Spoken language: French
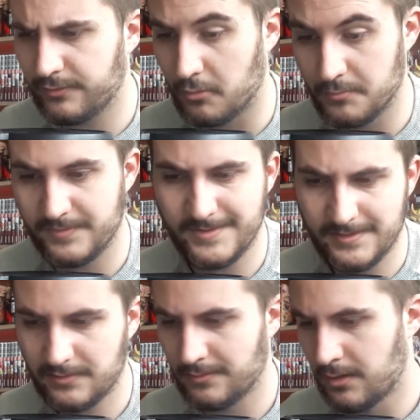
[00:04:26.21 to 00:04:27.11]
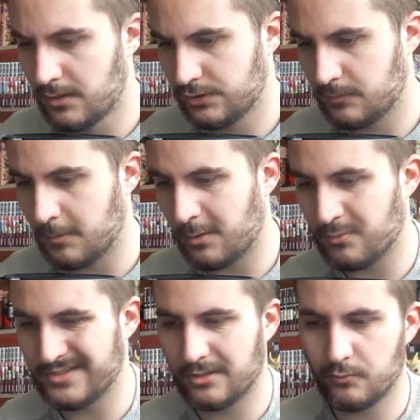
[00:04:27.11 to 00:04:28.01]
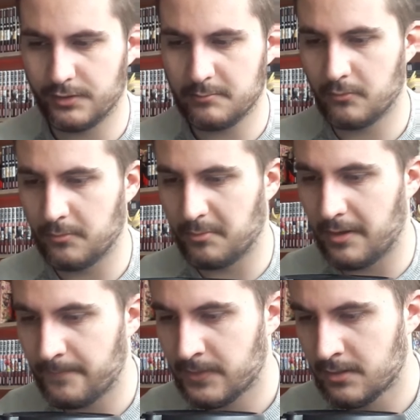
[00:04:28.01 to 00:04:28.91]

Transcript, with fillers: le tome 10, je sais pas à quoi ça correspond à peu près.